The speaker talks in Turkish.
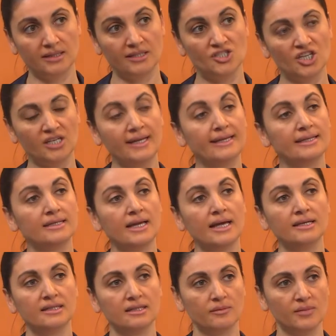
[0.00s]
içeriye
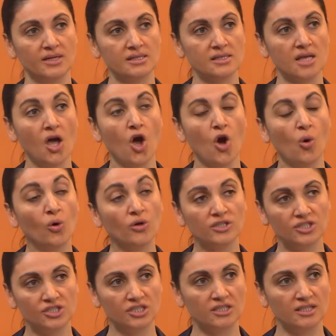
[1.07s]
girer girmez o
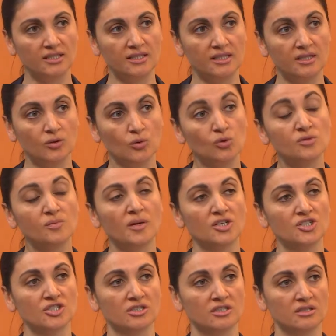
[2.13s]
kişi dedi üst
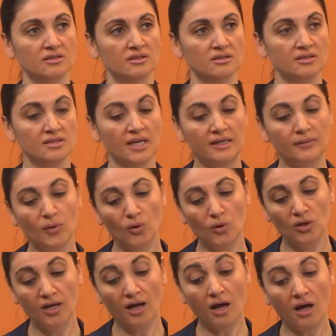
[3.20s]
başı seni
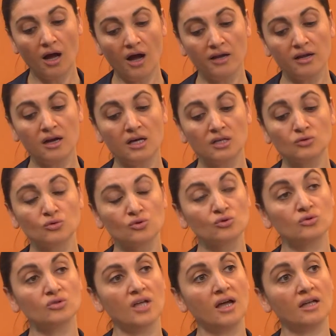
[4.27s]
böyle ayağın
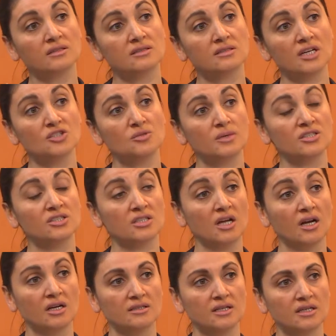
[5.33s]
ucundan saç
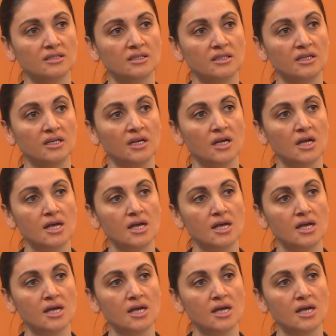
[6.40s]
başına kadar dedi.